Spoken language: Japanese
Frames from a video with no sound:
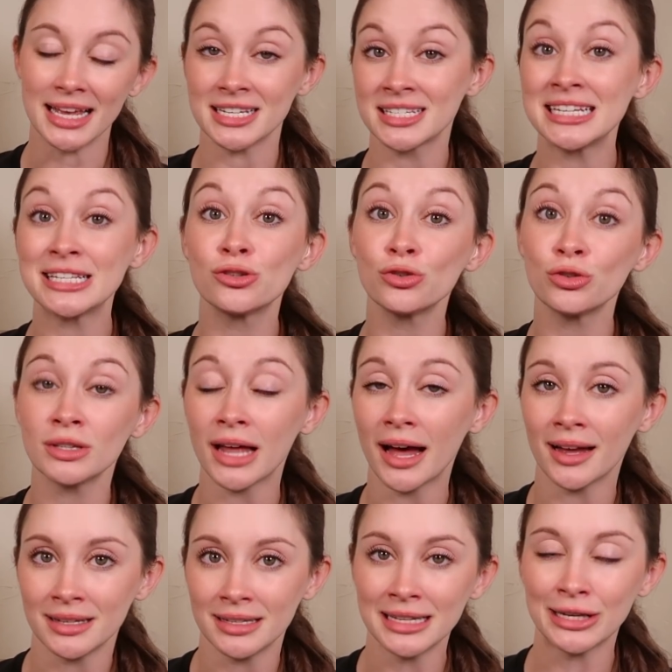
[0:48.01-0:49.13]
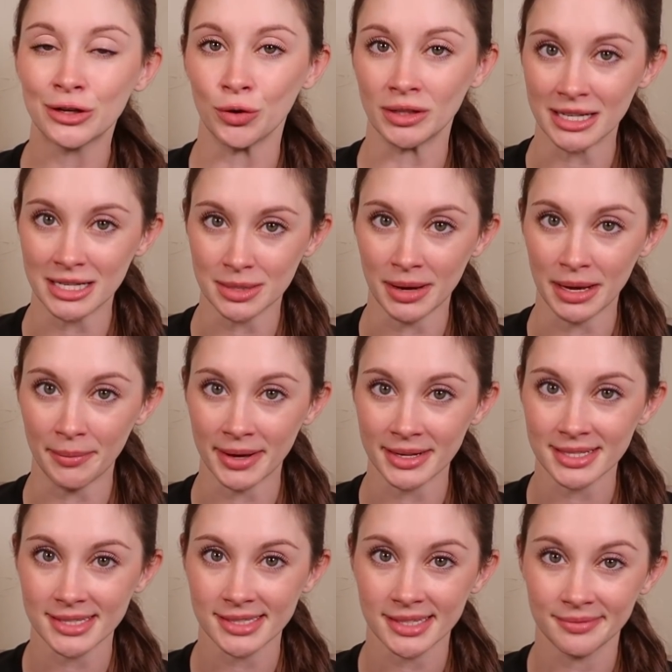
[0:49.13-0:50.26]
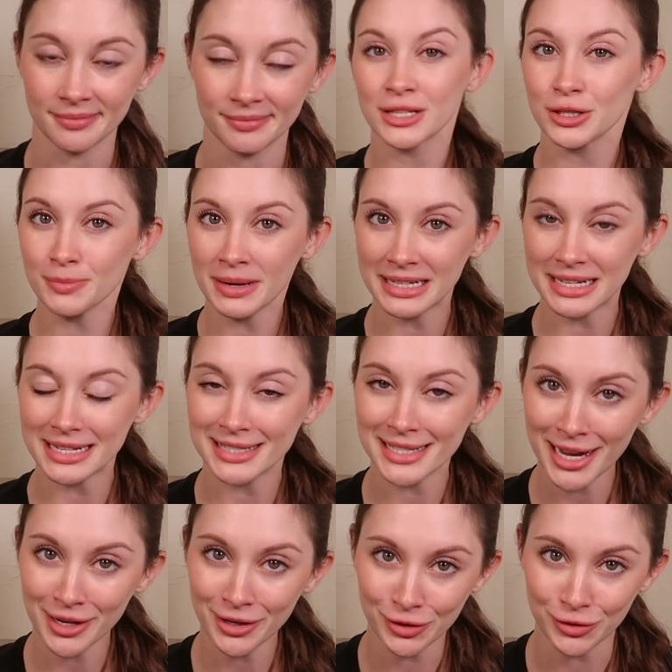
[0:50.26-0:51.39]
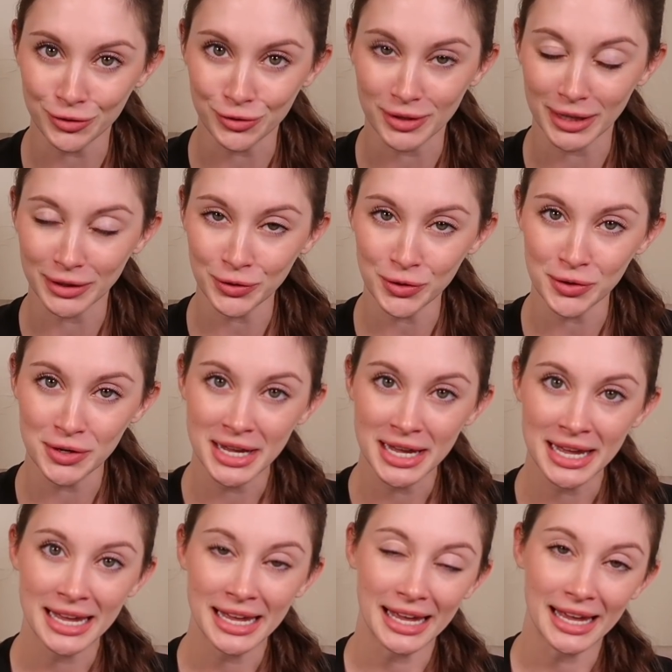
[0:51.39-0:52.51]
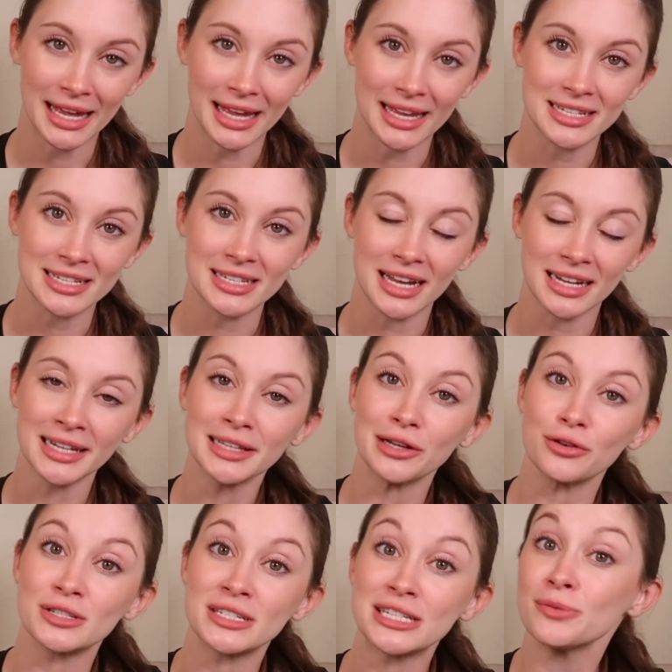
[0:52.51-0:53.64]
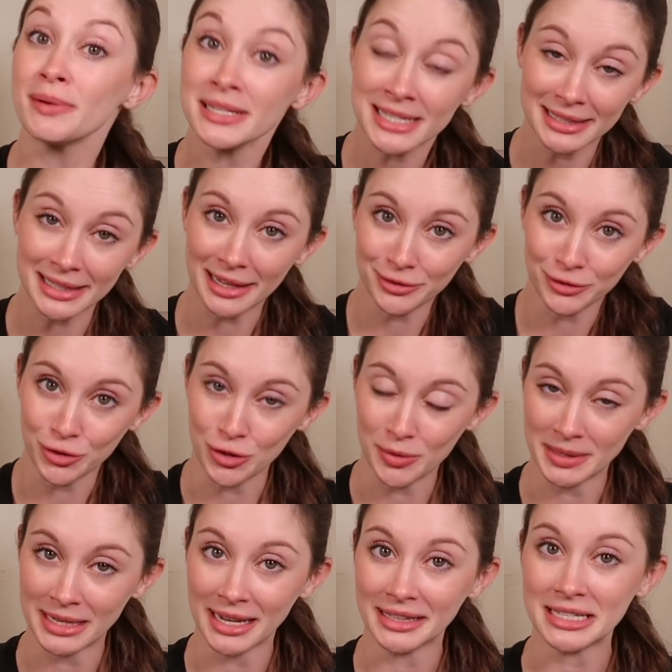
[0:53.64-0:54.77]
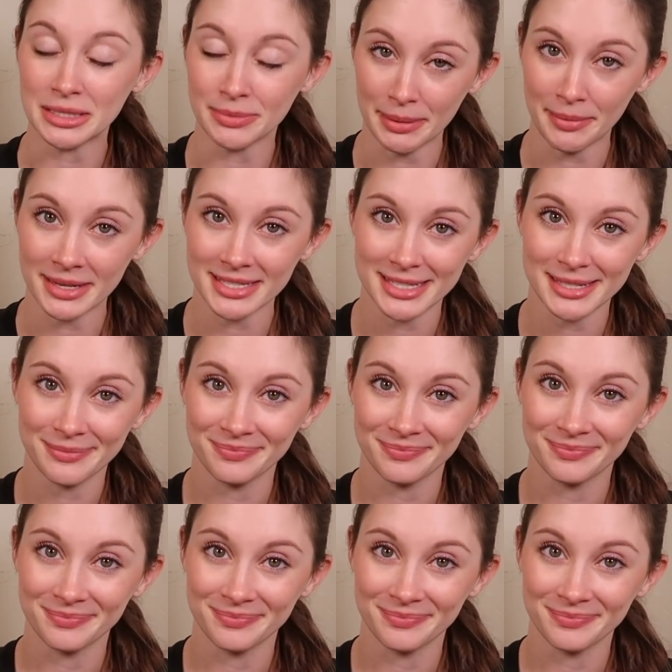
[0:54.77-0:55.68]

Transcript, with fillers: 沈んだに聞こえてしまいます。つまり thank you だと、えー、あなたを沈ませたという意味になってしまいます。